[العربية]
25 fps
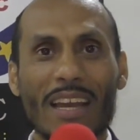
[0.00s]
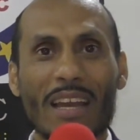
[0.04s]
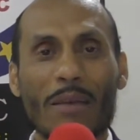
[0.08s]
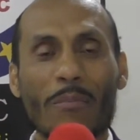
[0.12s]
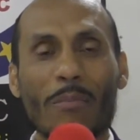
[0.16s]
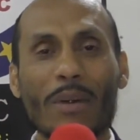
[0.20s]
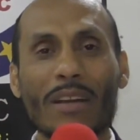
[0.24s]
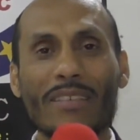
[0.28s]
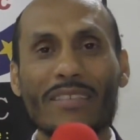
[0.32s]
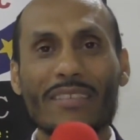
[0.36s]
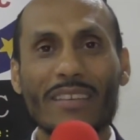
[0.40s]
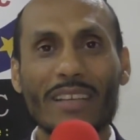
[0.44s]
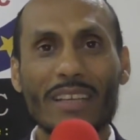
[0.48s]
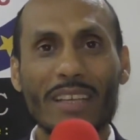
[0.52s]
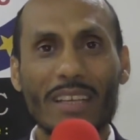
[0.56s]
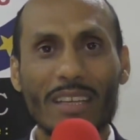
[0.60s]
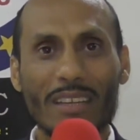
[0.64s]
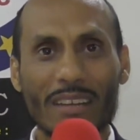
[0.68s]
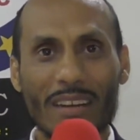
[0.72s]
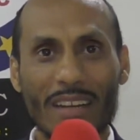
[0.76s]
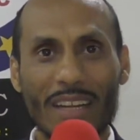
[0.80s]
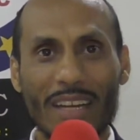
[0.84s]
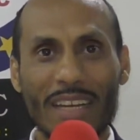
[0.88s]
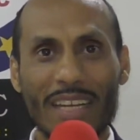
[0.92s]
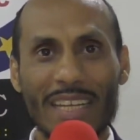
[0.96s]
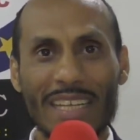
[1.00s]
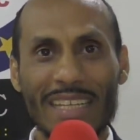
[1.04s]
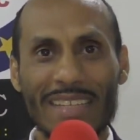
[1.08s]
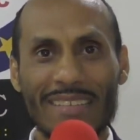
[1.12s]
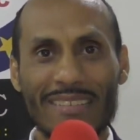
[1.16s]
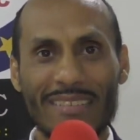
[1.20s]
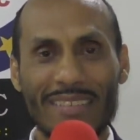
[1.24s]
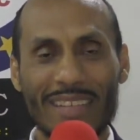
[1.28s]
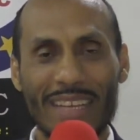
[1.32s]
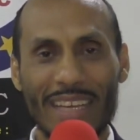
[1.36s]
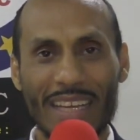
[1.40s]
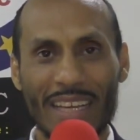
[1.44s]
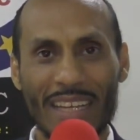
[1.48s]
مصير
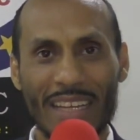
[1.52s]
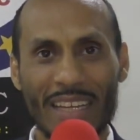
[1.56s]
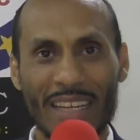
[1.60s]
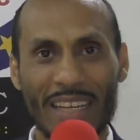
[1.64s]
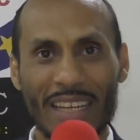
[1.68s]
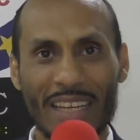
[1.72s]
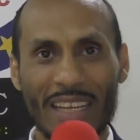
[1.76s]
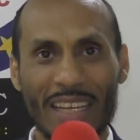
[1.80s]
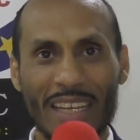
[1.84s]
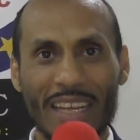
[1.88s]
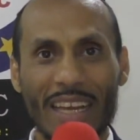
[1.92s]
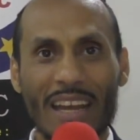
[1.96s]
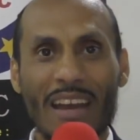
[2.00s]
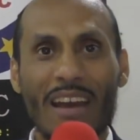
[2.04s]
الإنسان